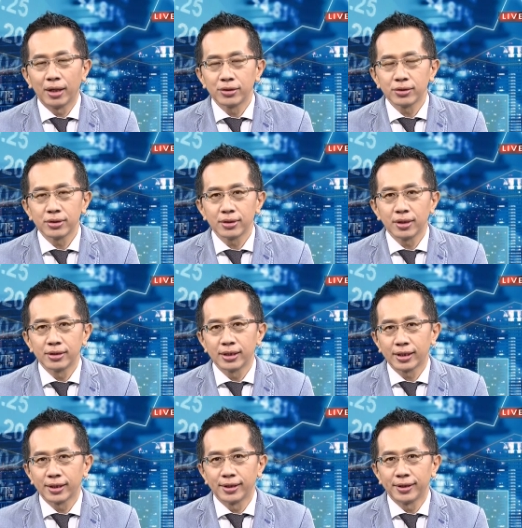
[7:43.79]
呃，就是
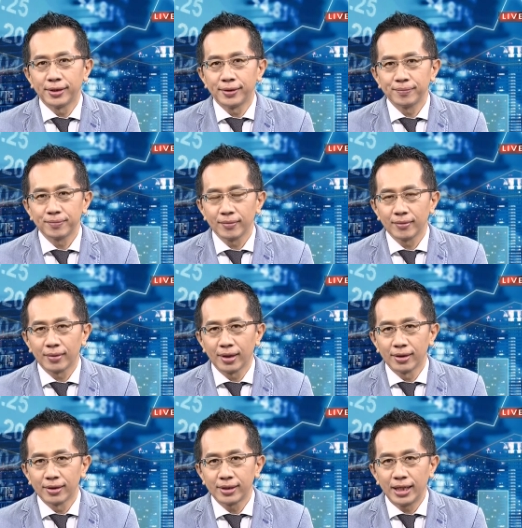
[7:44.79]
那个。
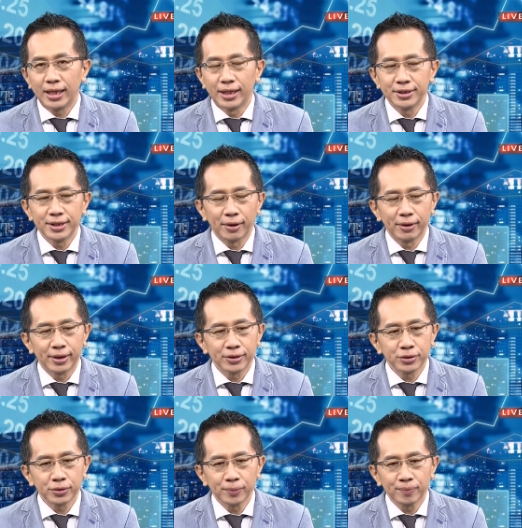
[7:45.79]
呃，递延效应，也
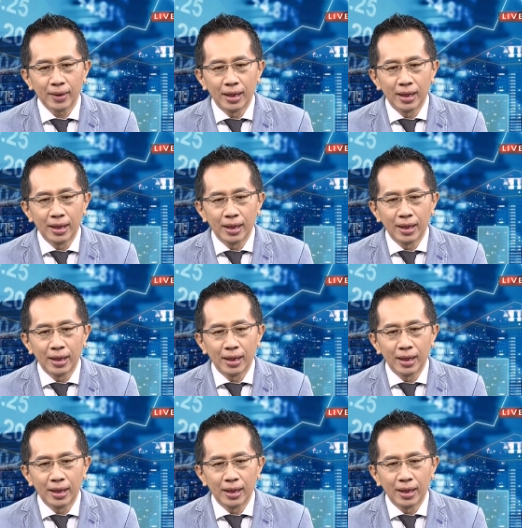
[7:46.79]
就是说，